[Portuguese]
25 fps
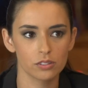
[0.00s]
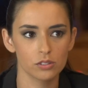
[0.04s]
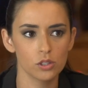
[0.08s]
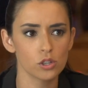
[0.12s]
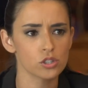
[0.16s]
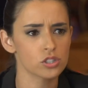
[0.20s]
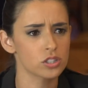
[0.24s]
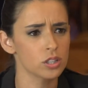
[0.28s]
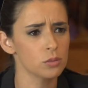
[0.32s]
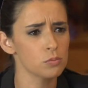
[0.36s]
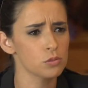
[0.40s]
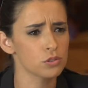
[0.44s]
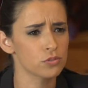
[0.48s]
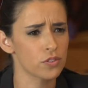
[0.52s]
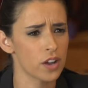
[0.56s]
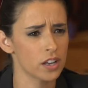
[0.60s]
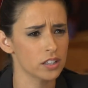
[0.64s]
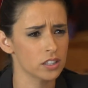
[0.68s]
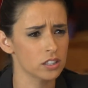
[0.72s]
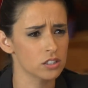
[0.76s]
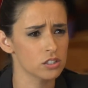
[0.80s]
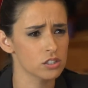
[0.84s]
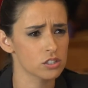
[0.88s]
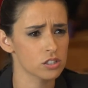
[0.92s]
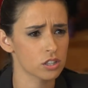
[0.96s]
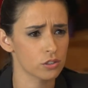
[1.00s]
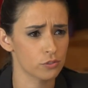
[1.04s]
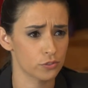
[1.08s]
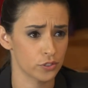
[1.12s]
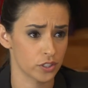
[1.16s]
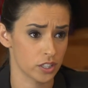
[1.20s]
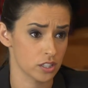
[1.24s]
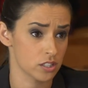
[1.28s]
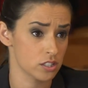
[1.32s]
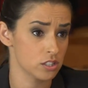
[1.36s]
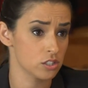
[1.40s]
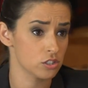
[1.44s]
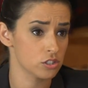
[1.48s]
Nós temos várias
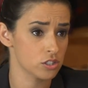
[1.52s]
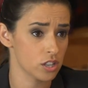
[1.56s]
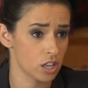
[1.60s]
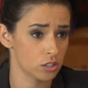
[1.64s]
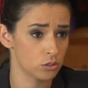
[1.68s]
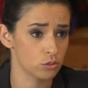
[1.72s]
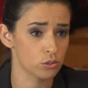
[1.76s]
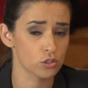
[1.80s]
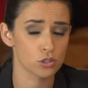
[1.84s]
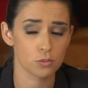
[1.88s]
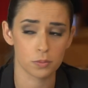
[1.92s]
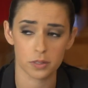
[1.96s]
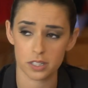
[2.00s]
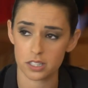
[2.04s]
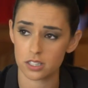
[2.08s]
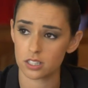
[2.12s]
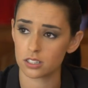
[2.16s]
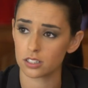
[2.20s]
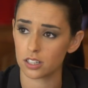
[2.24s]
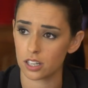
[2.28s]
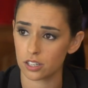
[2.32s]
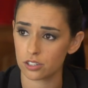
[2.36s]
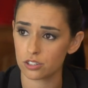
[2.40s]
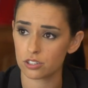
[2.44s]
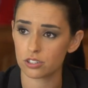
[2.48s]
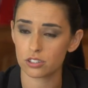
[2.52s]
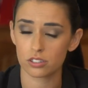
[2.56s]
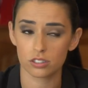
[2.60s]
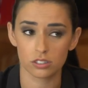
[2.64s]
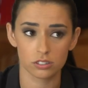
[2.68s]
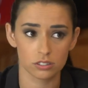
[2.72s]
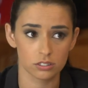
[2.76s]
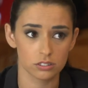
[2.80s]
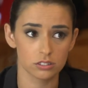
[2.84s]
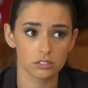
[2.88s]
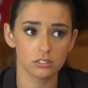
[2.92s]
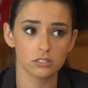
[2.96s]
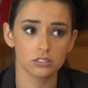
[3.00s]
referências de atores brasileiros
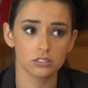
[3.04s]
que...